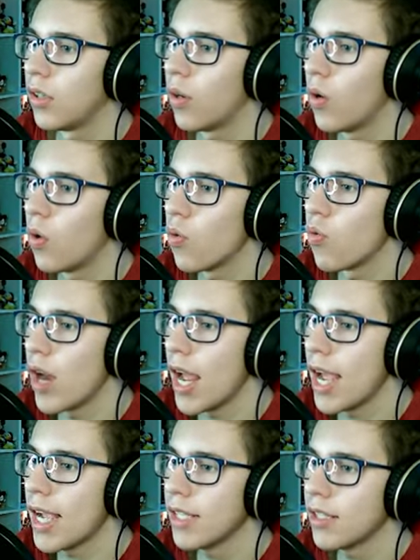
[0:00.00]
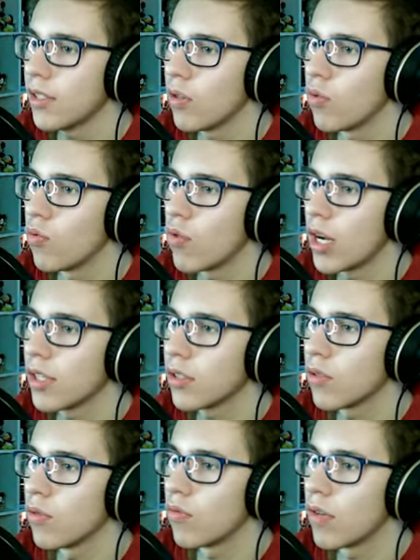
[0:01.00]
Oraz, oraz,
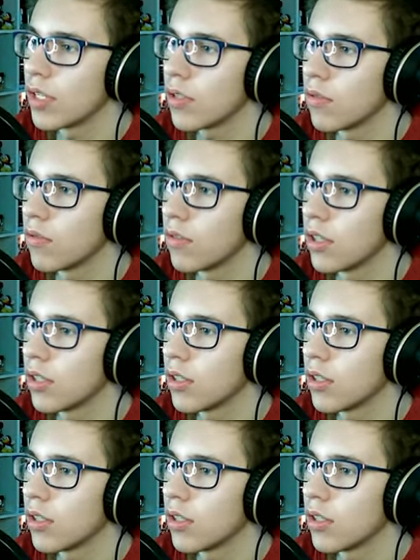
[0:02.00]
oraz, oraz...